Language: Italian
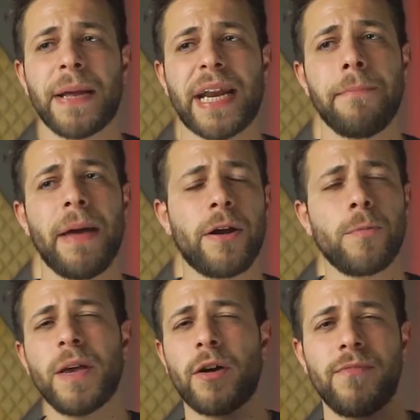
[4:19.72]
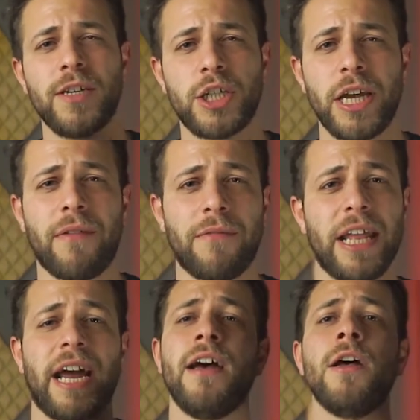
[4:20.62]
perché beh non mi convinceva
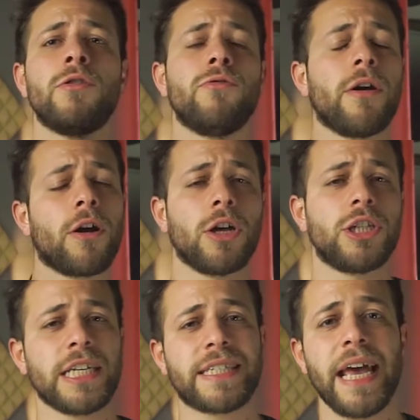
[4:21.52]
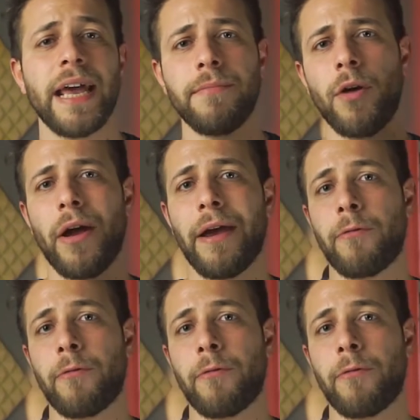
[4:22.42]
avere due orologi a schermo e